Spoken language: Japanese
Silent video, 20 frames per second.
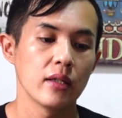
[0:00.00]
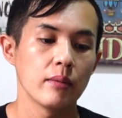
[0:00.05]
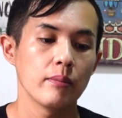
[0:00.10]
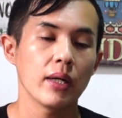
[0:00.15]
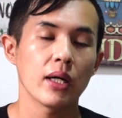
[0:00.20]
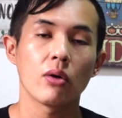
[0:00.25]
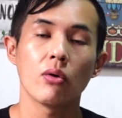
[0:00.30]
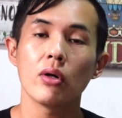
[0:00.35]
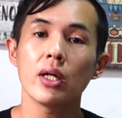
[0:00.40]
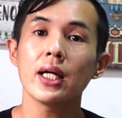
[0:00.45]

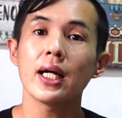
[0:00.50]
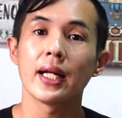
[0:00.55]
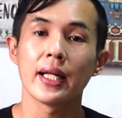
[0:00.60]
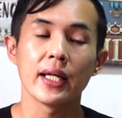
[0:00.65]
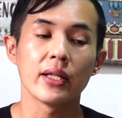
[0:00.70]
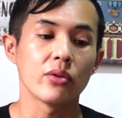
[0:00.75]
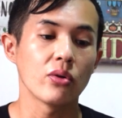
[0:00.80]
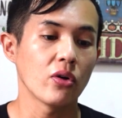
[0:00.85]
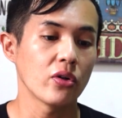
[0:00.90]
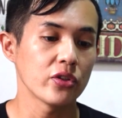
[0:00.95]
まあ、これが
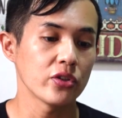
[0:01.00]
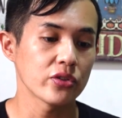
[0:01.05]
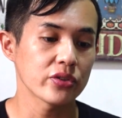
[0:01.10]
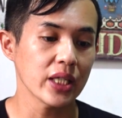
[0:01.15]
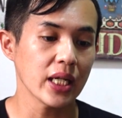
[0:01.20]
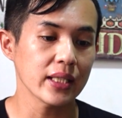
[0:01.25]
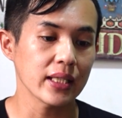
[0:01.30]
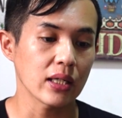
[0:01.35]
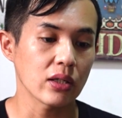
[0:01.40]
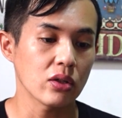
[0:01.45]
ね、導入
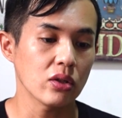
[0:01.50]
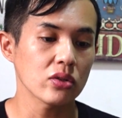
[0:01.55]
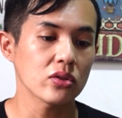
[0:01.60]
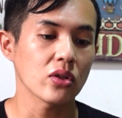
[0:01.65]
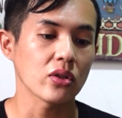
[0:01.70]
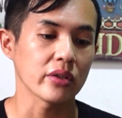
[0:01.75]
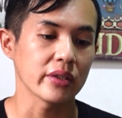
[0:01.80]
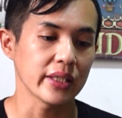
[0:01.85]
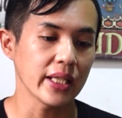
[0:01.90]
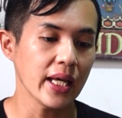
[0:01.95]
されたこ
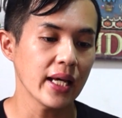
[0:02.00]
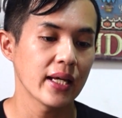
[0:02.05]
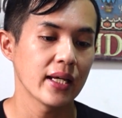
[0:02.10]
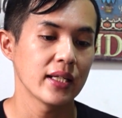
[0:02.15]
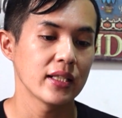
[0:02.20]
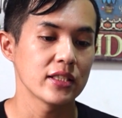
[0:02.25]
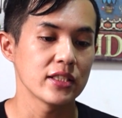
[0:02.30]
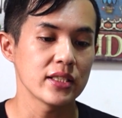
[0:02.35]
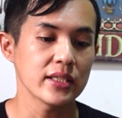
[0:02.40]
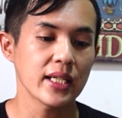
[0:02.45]
とって、
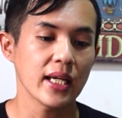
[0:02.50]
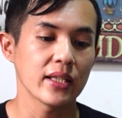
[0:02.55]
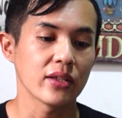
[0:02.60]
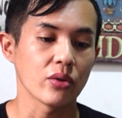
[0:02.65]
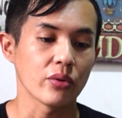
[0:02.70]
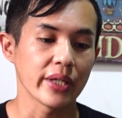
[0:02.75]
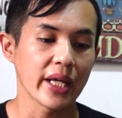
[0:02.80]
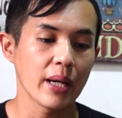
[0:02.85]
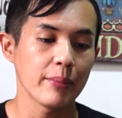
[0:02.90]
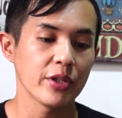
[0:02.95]
事
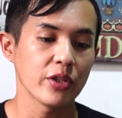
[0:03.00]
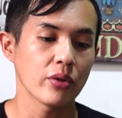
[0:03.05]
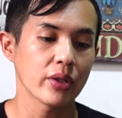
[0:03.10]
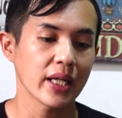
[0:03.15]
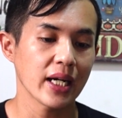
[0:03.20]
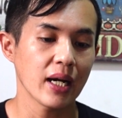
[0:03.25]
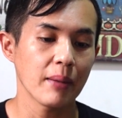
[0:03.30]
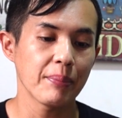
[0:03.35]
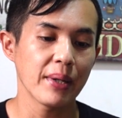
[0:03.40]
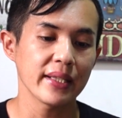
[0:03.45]
件の闇の
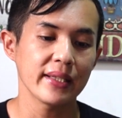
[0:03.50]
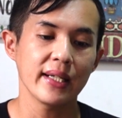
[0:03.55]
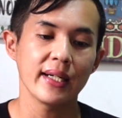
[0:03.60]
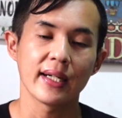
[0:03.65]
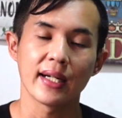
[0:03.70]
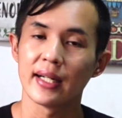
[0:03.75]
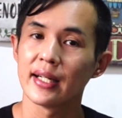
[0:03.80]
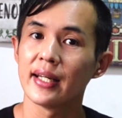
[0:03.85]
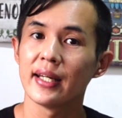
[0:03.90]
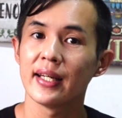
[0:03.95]
中
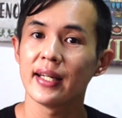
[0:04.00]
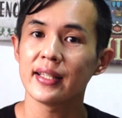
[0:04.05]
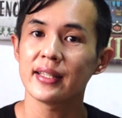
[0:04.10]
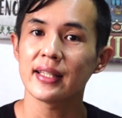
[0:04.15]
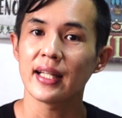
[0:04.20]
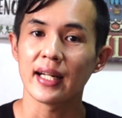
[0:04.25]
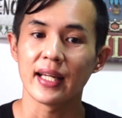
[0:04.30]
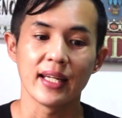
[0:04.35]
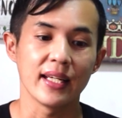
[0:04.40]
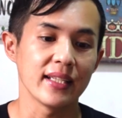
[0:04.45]
パターンがね、減っ
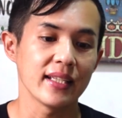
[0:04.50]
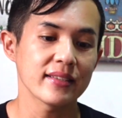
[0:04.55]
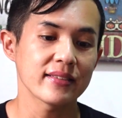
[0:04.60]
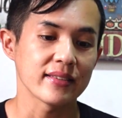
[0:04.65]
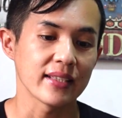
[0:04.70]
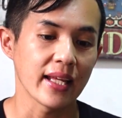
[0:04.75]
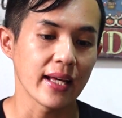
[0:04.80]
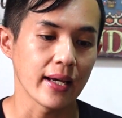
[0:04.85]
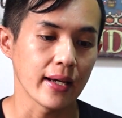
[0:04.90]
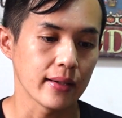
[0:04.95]
たらええで
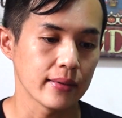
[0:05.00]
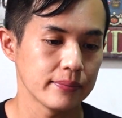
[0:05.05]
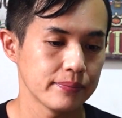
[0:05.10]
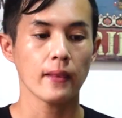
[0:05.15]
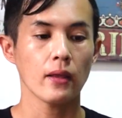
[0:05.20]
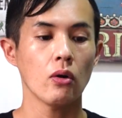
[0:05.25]
すね。